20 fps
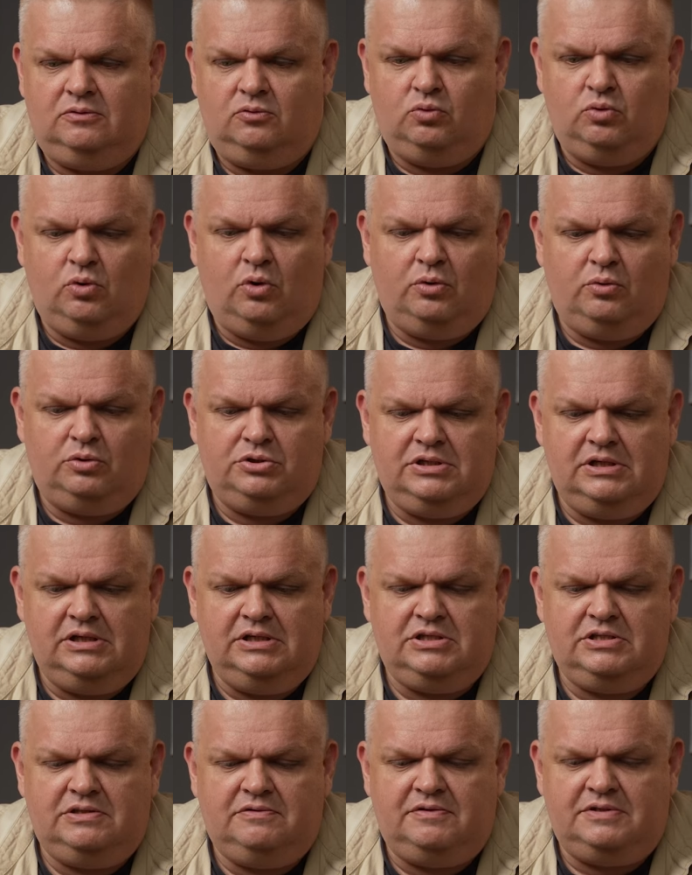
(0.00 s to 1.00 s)
у,
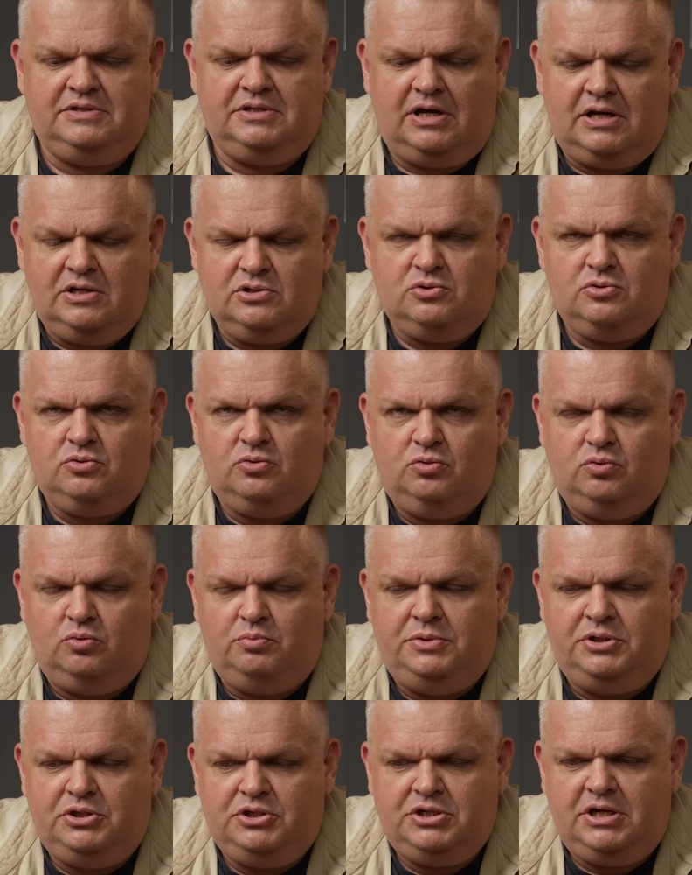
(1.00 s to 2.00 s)
человечества сразу
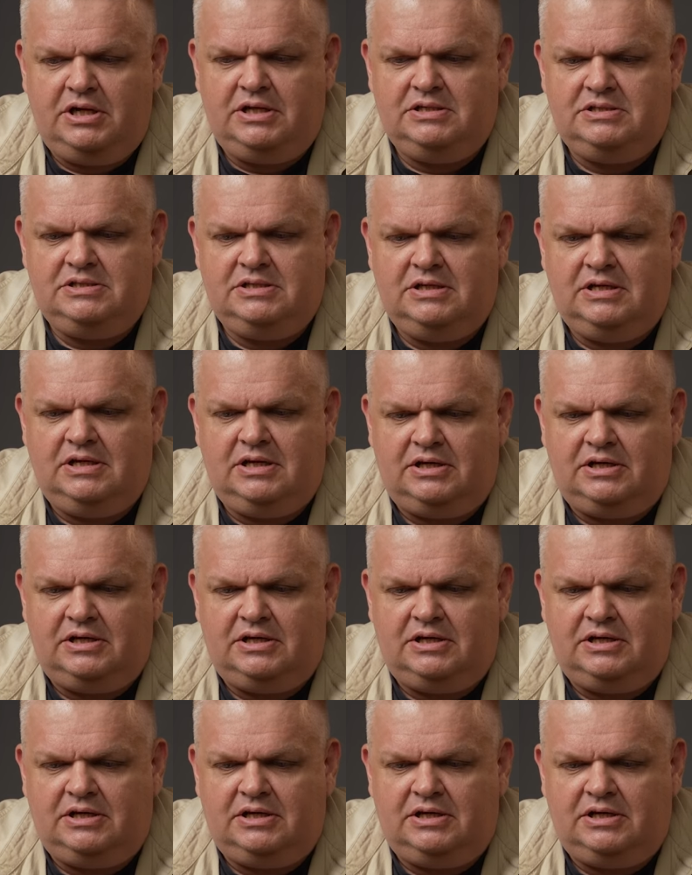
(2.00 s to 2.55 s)
уменьшается